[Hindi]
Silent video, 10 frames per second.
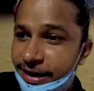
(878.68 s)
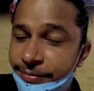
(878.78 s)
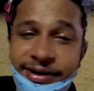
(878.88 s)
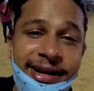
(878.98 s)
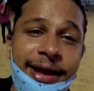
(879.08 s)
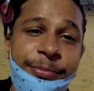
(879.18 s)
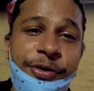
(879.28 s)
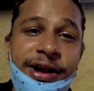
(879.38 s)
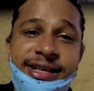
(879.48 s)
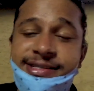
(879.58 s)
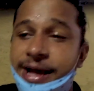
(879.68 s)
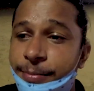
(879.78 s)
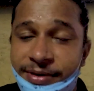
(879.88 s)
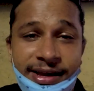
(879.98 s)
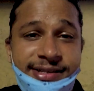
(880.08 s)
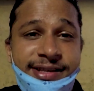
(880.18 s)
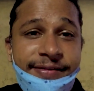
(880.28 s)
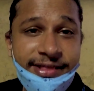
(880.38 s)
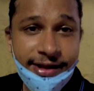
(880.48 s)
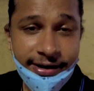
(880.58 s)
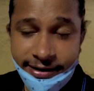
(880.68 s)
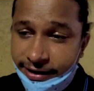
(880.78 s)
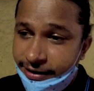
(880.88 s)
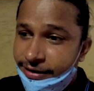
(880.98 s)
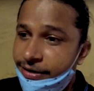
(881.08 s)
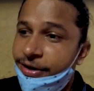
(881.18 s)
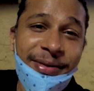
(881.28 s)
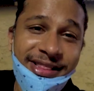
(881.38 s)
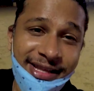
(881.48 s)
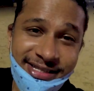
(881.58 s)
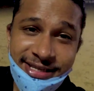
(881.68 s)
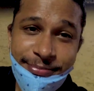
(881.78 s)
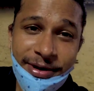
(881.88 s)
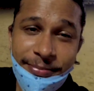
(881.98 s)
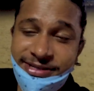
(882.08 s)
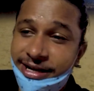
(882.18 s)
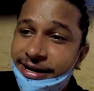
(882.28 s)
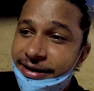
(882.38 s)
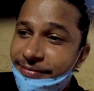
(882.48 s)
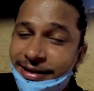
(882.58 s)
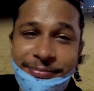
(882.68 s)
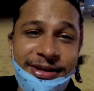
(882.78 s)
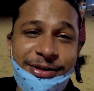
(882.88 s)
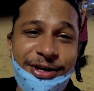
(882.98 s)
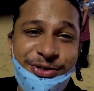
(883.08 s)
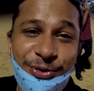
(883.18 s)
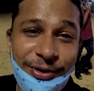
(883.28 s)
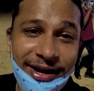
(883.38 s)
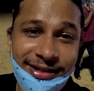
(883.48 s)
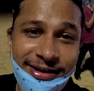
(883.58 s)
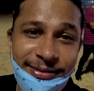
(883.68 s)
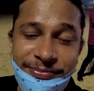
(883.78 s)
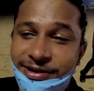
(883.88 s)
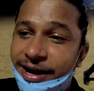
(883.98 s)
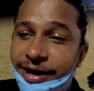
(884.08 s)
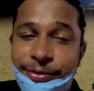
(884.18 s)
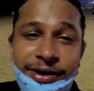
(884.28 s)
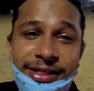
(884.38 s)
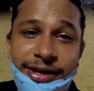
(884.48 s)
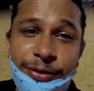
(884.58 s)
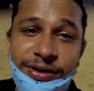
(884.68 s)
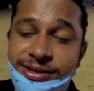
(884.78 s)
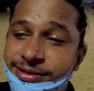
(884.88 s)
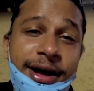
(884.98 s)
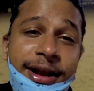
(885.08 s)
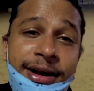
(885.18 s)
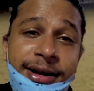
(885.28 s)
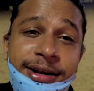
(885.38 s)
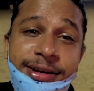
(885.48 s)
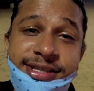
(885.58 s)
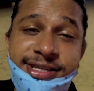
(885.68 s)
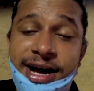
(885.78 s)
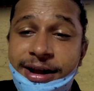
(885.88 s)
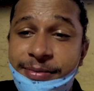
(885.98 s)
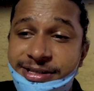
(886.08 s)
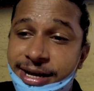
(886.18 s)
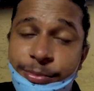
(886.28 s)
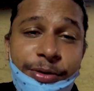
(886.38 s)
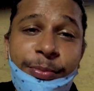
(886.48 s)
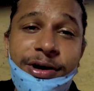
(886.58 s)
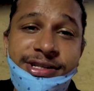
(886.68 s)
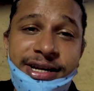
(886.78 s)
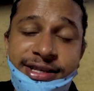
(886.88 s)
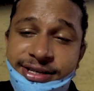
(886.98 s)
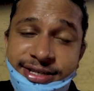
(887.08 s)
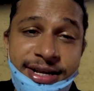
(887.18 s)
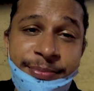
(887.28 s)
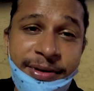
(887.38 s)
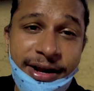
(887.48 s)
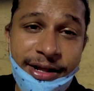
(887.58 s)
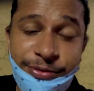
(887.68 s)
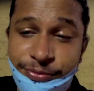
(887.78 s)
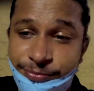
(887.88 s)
अभी टाइम हो रहा है शाम के सेवन थर्टी मंदिर से वापस आने के बाद मैं थोड़ा सो गया था टायर्ड हो गया था क्योंकि कल चार बजे हम लोग पहुंच गए थे स्टेशन में रात को